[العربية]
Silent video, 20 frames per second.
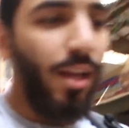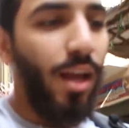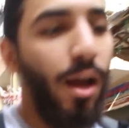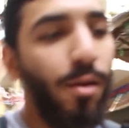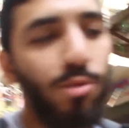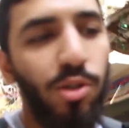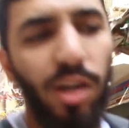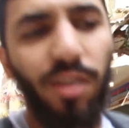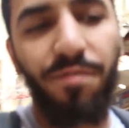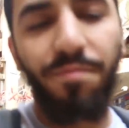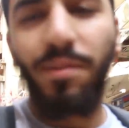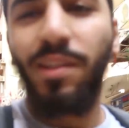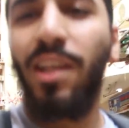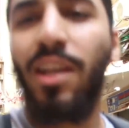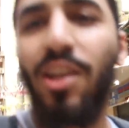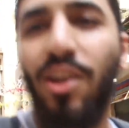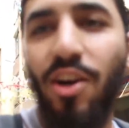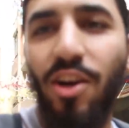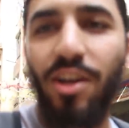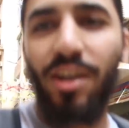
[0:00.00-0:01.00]
انا مش عارف مين
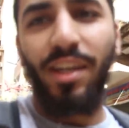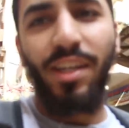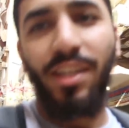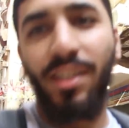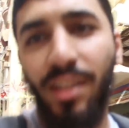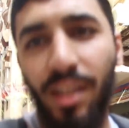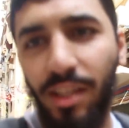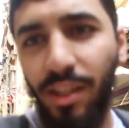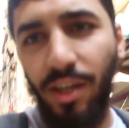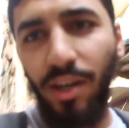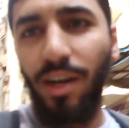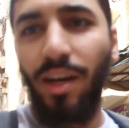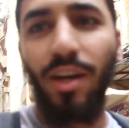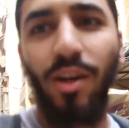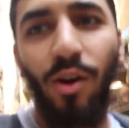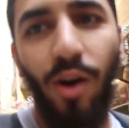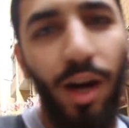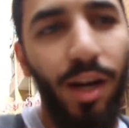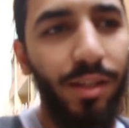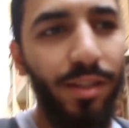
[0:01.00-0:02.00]
اللي رايحين انا
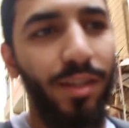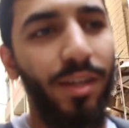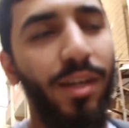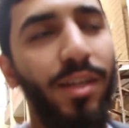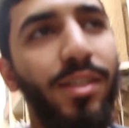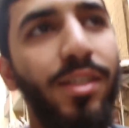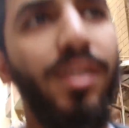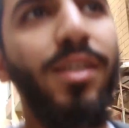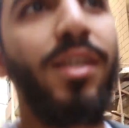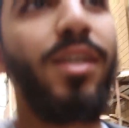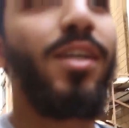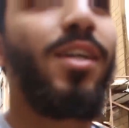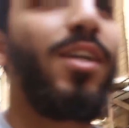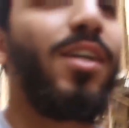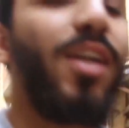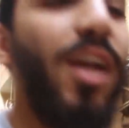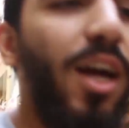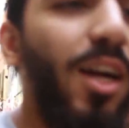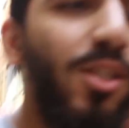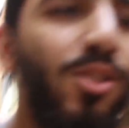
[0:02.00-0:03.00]
رايح لوحدي
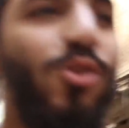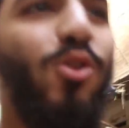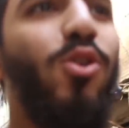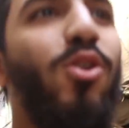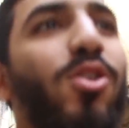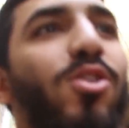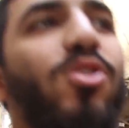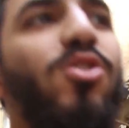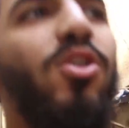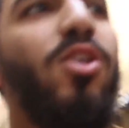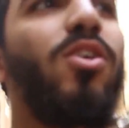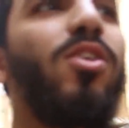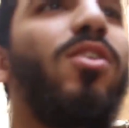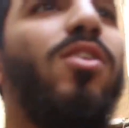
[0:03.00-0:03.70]
رايح الدقي ان شاء